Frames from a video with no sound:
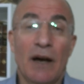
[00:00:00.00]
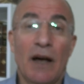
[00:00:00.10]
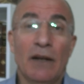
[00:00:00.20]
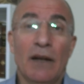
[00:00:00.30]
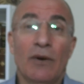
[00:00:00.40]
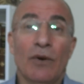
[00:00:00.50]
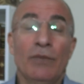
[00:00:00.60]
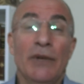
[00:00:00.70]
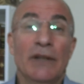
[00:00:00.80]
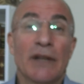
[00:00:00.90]
Allah
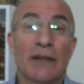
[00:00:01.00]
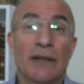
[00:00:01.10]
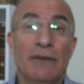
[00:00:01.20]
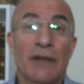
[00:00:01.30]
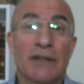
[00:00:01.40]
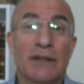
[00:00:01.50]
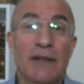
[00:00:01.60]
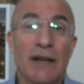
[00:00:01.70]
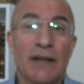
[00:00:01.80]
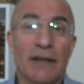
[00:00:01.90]
olmayanlara da versin
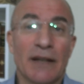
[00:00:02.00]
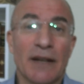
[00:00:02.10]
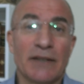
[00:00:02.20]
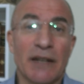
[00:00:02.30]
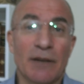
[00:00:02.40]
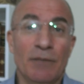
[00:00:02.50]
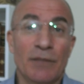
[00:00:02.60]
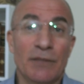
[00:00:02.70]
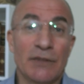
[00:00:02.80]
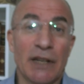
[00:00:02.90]
diye kenara çekim,
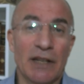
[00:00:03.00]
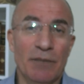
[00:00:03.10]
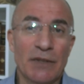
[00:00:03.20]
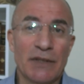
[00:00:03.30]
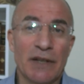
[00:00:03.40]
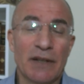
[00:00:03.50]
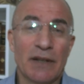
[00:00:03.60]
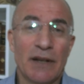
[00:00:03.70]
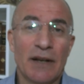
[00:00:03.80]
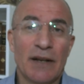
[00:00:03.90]
çekilmişsen
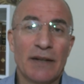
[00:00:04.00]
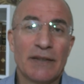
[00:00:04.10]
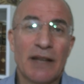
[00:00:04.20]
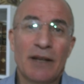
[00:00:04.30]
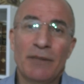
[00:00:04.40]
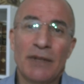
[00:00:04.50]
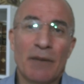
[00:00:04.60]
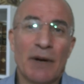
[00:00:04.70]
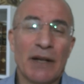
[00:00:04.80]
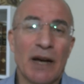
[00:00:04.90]
senin mi
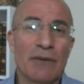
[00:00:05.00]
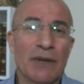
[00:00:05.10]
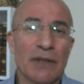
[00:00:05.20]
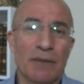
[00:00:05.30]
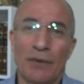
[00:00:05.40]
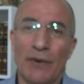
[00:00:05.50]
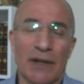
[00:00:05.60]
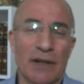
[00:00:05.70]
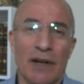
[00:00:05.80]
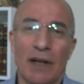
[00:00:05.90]
yabani hayvandan bir
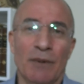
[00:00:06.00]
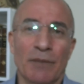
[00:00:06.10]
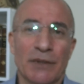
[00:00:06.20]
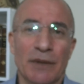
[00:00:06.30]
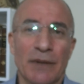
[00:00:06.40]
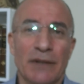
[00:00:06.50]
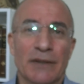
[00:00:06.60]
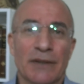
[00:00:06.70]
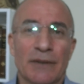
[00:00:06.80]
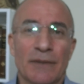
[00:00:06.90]
farkın kalmamış
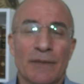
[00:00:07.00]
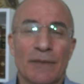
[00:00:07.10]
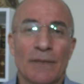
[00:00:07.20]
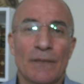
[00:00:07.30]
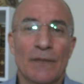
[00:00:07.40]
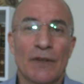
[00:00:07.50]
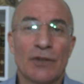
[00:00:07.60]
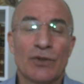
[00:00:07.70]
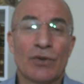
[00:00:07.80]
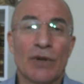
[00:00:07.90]
demektir.
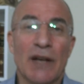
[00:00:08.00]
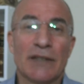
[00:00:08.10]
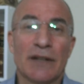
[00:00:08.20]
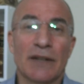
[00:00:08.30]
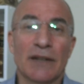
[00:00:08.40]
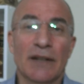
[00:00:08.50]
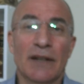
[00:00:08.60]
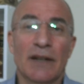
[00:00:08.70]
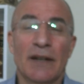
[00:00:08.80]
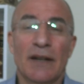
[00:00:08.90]
Çünkü aslan da
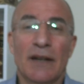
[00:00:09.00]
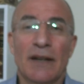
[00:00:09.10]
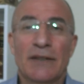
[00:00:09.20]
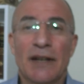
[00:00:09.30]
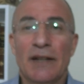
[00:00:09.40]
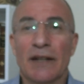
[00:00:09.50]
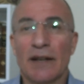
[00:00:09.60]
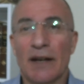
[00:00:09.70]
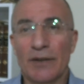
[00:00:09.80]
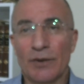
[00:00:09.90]
ceylanı
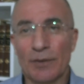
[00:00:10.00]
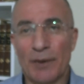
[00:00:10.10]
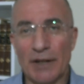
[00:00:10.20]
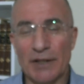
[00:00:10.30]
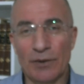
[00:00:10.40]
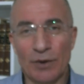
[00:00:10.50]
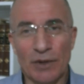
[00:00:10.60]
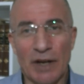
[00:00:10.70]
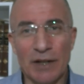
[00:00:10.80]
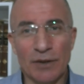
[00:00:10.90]
alıyor, parçalıyor,
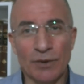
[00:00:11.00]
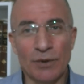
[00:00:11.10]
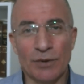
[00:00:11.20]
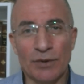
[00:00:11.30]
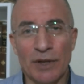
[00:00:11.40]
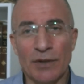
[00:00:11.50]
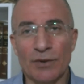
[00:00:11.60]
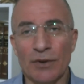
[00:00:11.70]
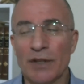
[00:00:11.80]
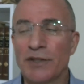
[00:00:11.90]
karnına doyurduktan sonra